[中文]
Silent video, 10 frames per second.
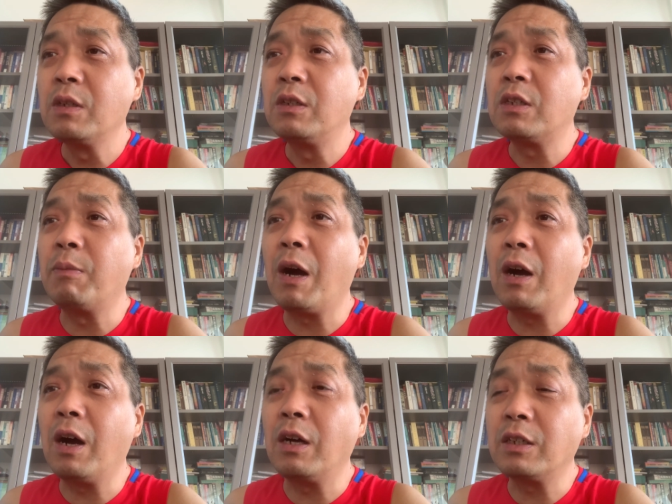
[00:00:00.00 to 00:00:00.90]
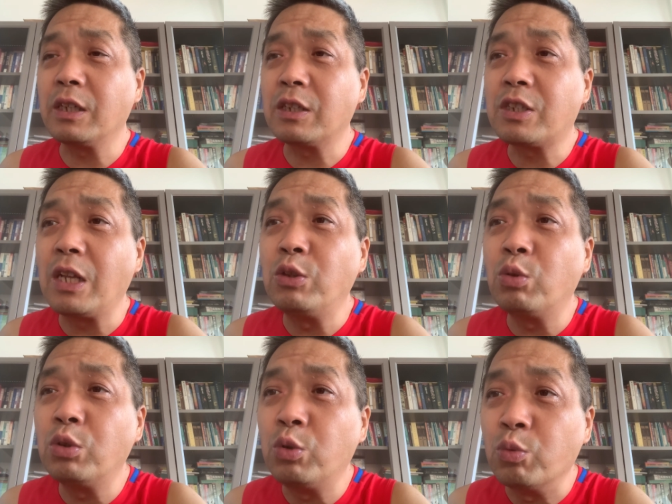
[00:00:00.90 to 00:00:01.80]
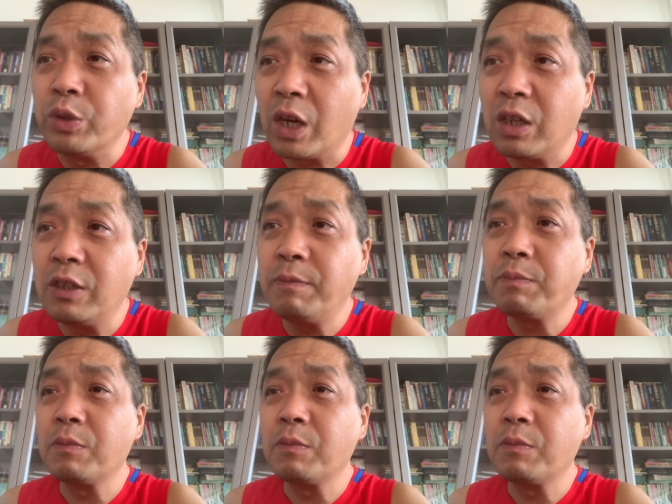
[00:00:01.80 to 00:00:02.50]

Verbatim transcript: 是吧？这个山东鲁能，